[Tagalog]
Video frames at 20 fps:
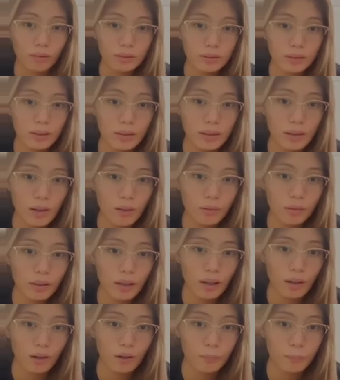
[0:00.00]
ako kasi
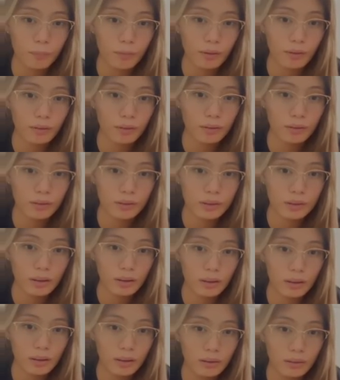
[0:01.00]
inaway niya ako eh, pero hindi
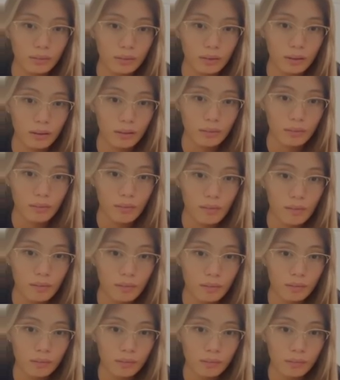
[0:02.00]
ko siya inano. Never ever,
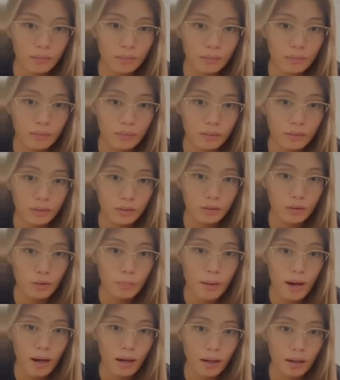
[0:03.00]
ever umay...
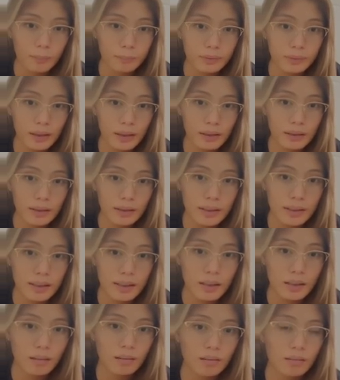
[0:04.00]
Ay, yumakap sa
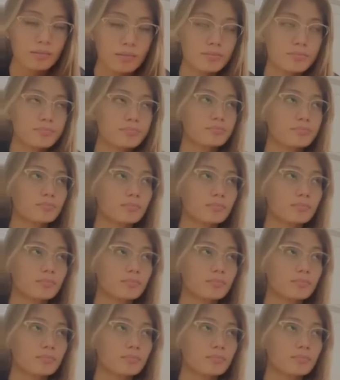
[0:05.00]
hindi kilala.